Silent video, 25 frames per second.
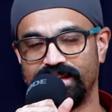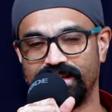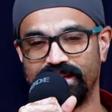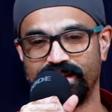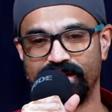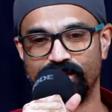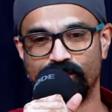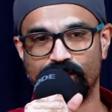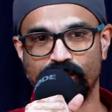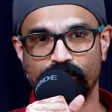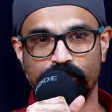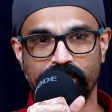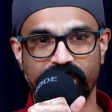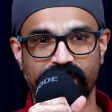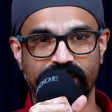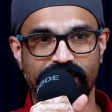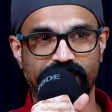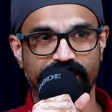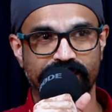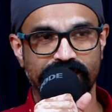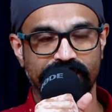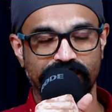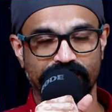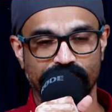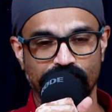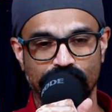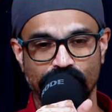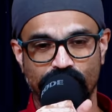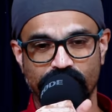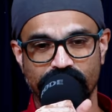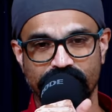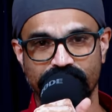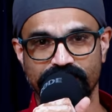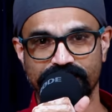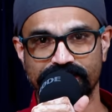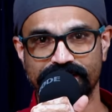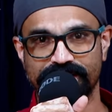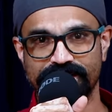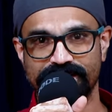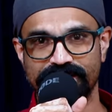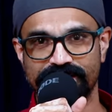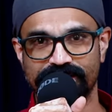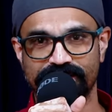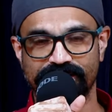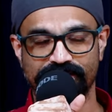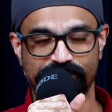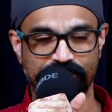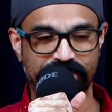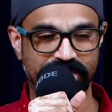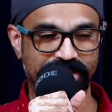என்னோடய பேர் குகநாதன்
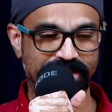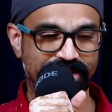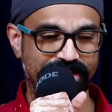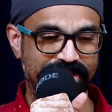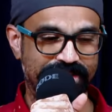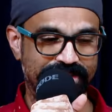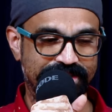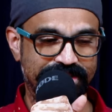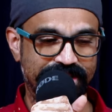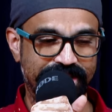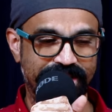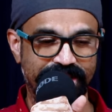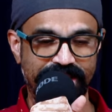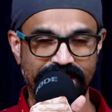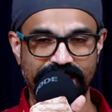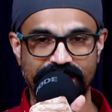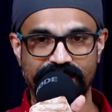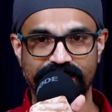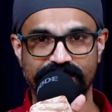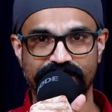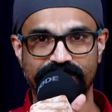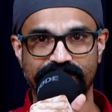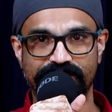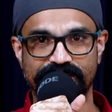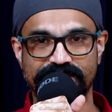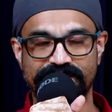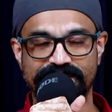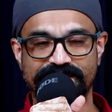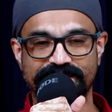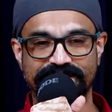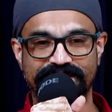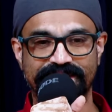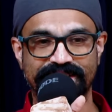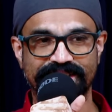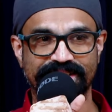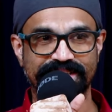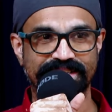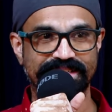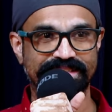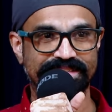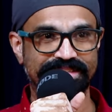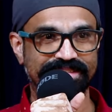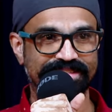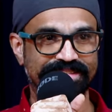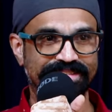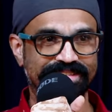இப்போ சென்னையில் வசிச்சிட்ருக்கேன்